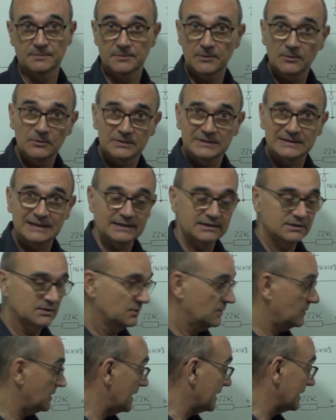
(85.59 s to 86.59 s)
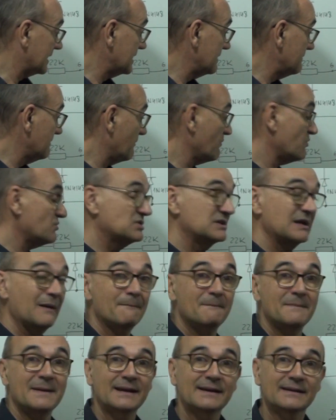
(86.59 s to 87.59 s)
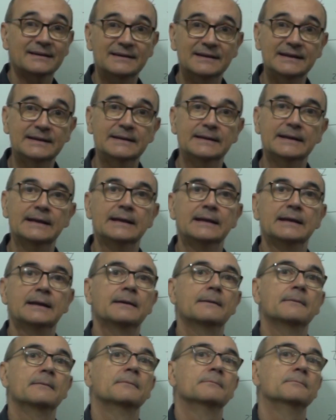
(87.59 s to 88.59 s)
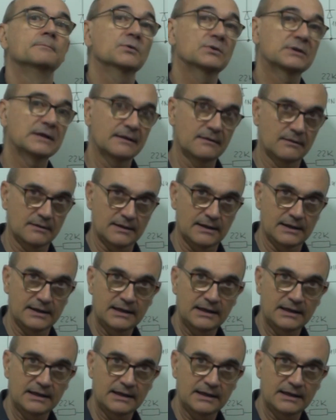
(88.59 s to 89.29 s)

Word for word: Por lo tanto, aquí vamos a perder potencia.